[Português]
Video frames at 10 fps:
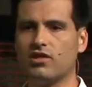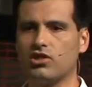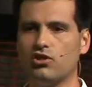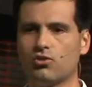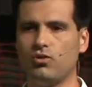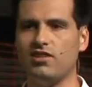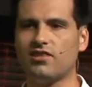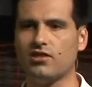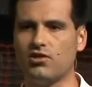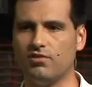muita gente com
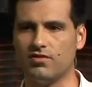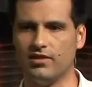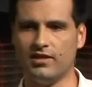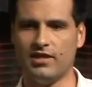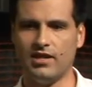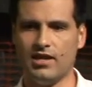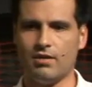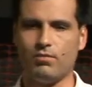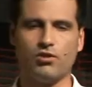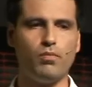iniciativa,
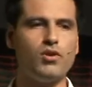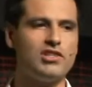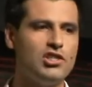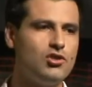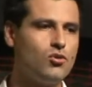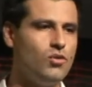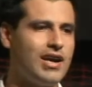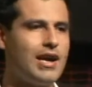mas pouca gente com